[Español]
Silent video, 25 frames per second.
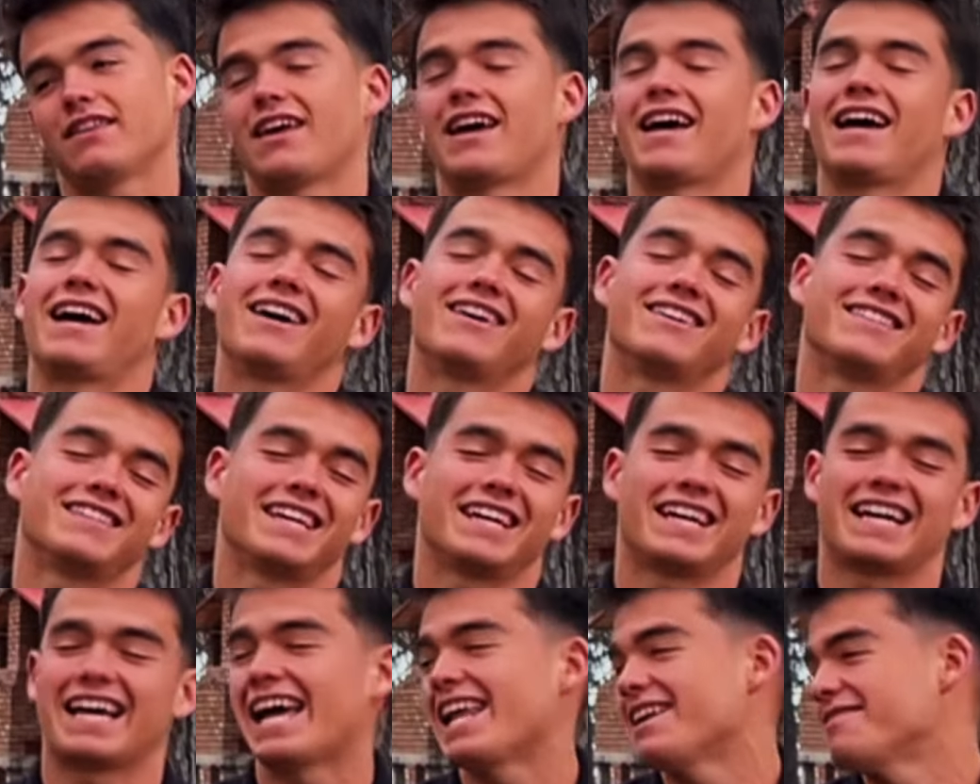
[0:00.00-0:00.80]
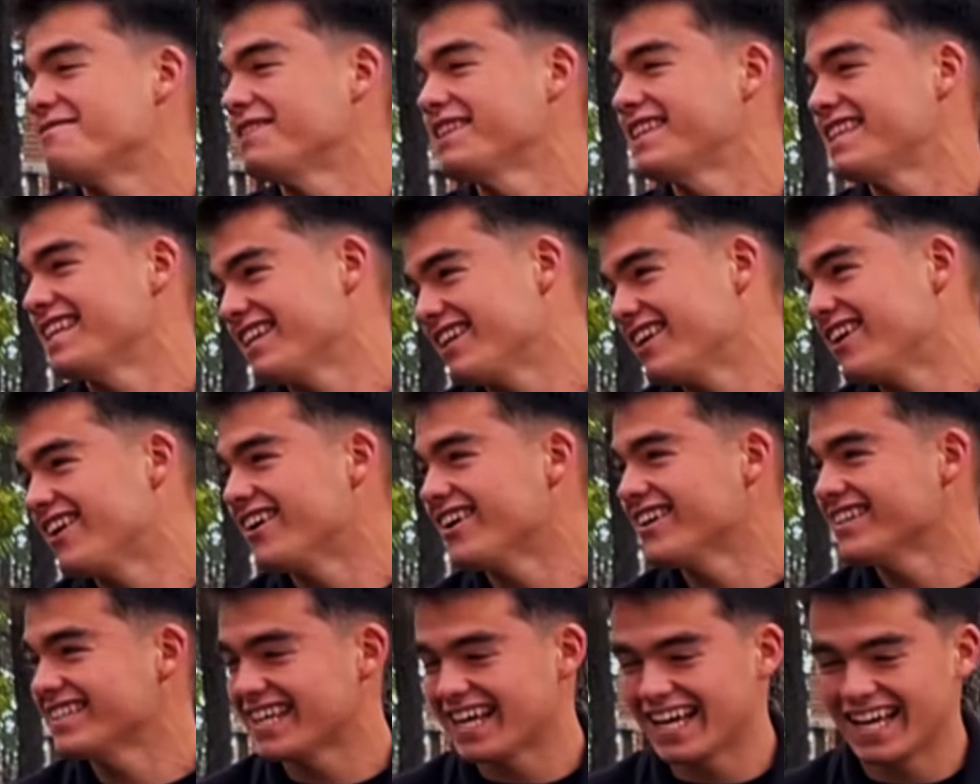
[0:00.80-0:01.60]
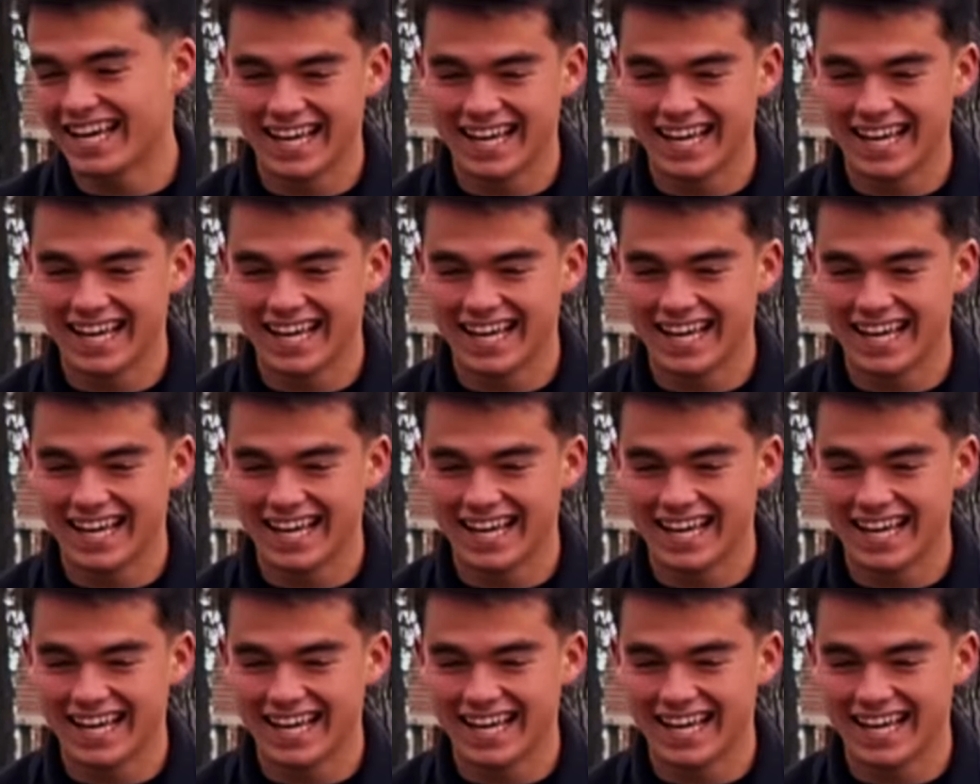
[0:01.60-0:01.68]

ah, o sea, cálmate, ¿no? O sea,